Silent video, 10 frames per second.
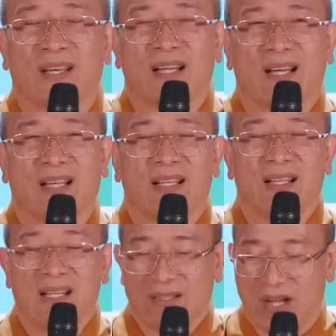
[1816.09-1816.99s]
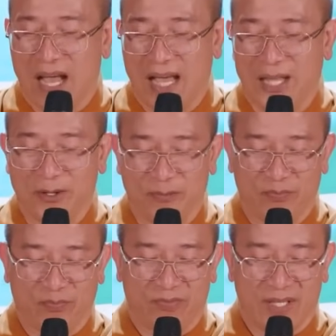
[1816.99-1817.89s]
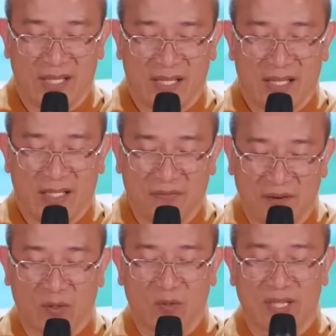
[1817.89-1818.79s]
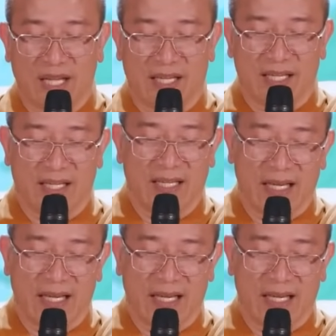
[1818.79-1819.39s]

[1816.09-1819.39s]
Đó. Thứ hai, Đức Phật cũng dạy